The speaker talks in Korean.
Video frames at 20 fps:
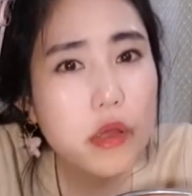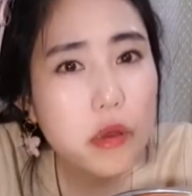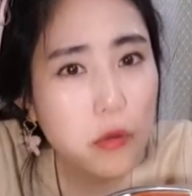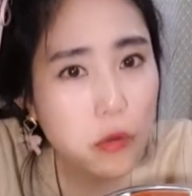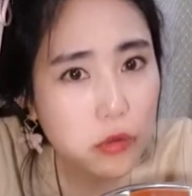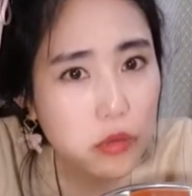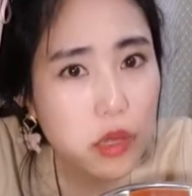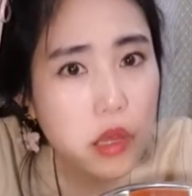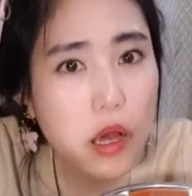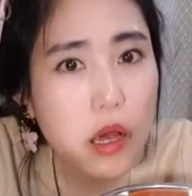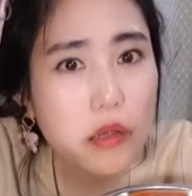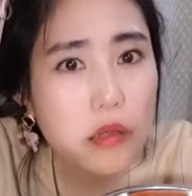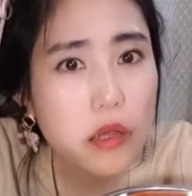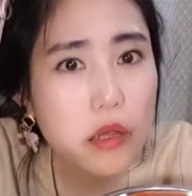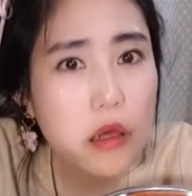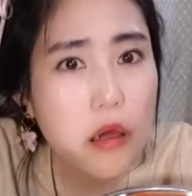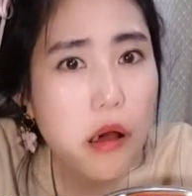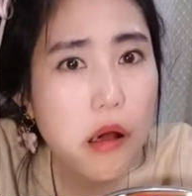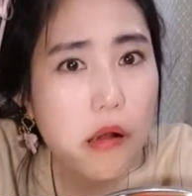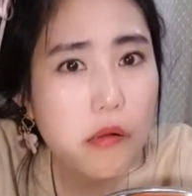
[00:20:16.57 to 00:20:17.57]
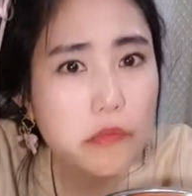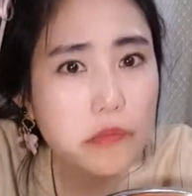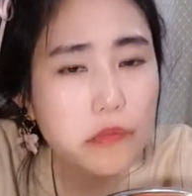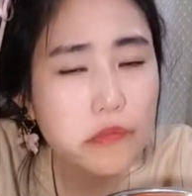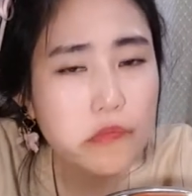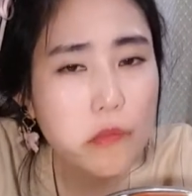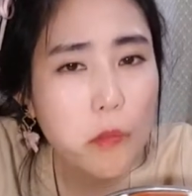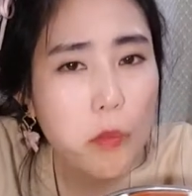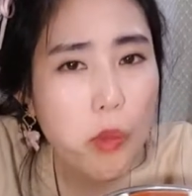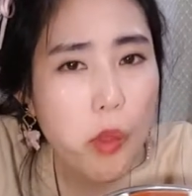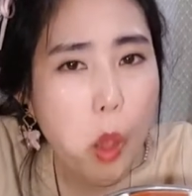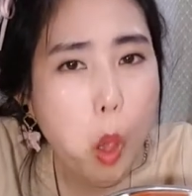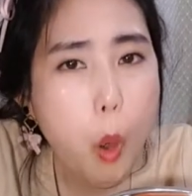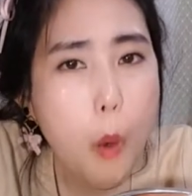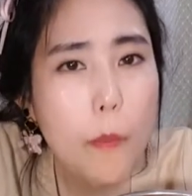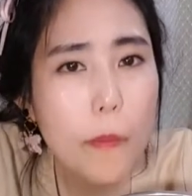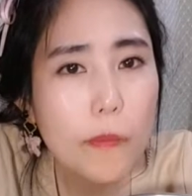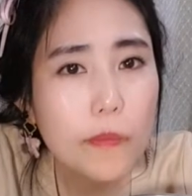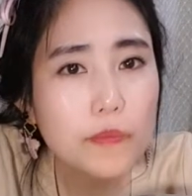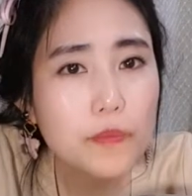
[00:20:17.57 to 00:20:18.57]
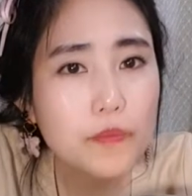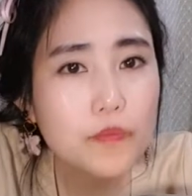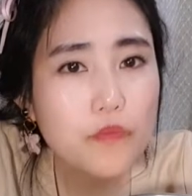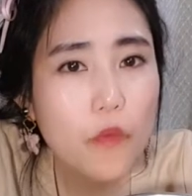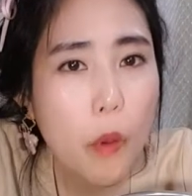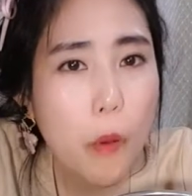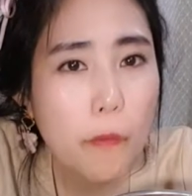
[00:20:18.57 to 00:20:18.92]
고생하세요. 음.